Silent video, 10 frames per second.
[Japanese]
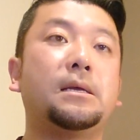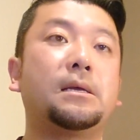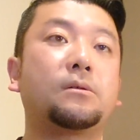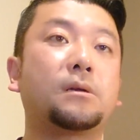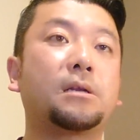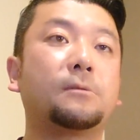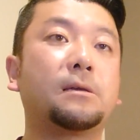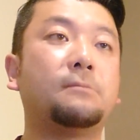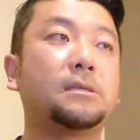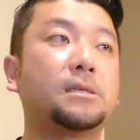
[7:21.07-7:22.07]
これからも
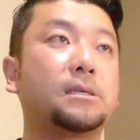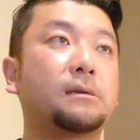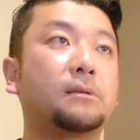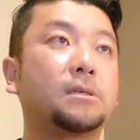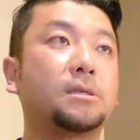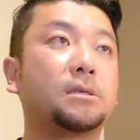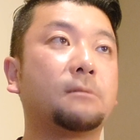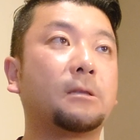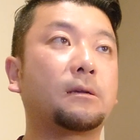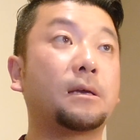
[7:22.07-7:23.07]
ね、実際私自
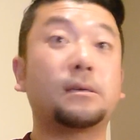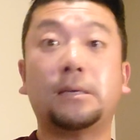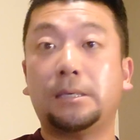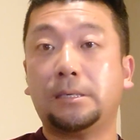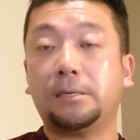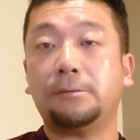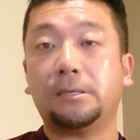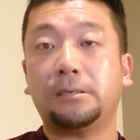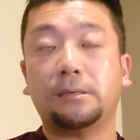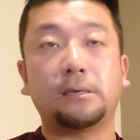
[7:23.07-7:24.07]
身がまた海外に
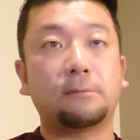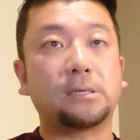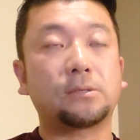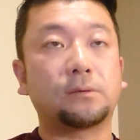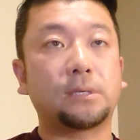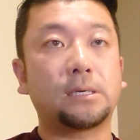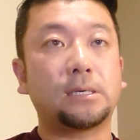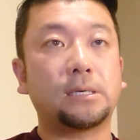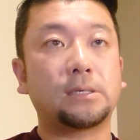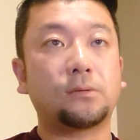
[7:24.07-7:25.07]
久々に出ていきますの
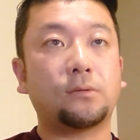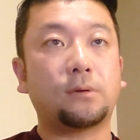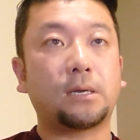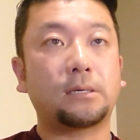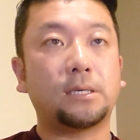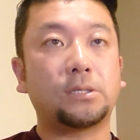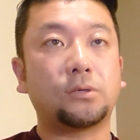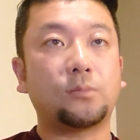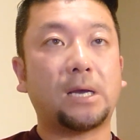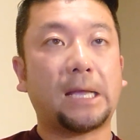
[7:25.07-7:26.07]
で、そこから現
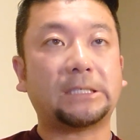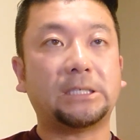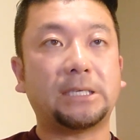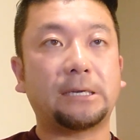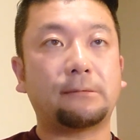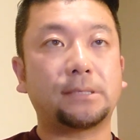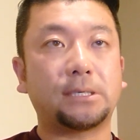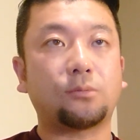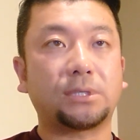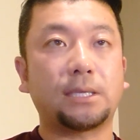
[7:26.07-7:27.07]
地よりも発信していきますの
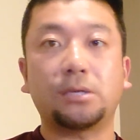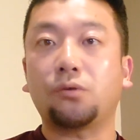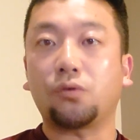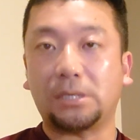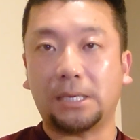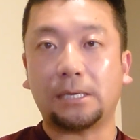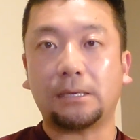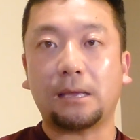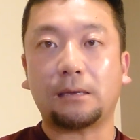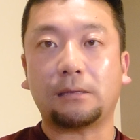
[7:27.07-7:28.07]
で、ぜひともチャンネル登録いただい
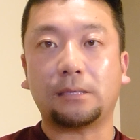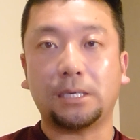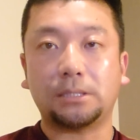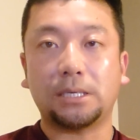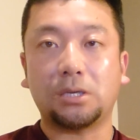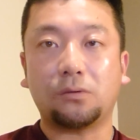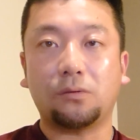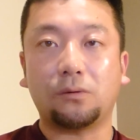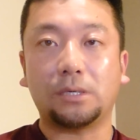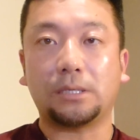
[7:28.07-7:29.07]
てない方はね、チャンネル
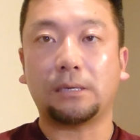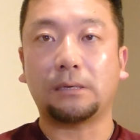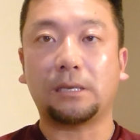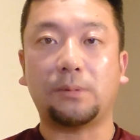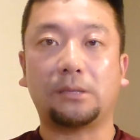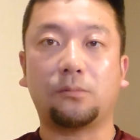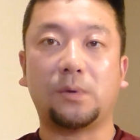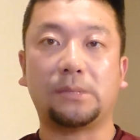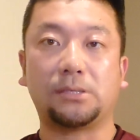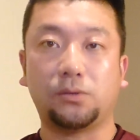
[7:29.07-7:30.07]
登録いただければと
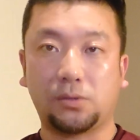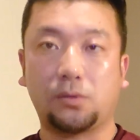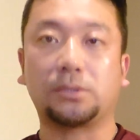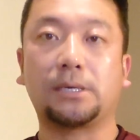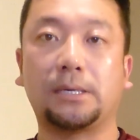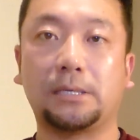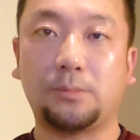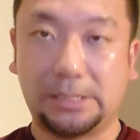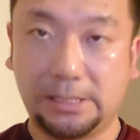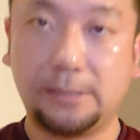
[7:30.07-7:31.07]
思います。どうぞよろしくお願いいた
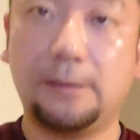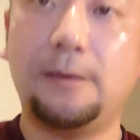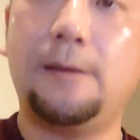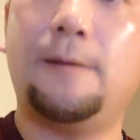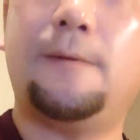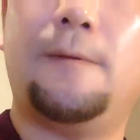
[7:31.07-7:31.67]
します。